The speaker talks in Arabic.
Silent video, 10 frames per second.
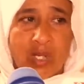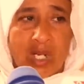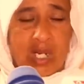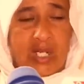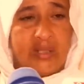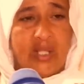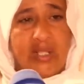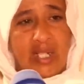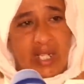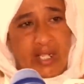لحد
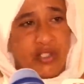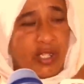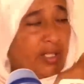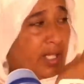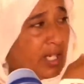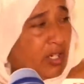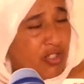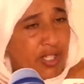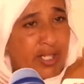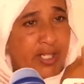غادي خارجه غادي خارجه
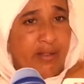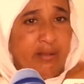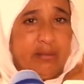هنايا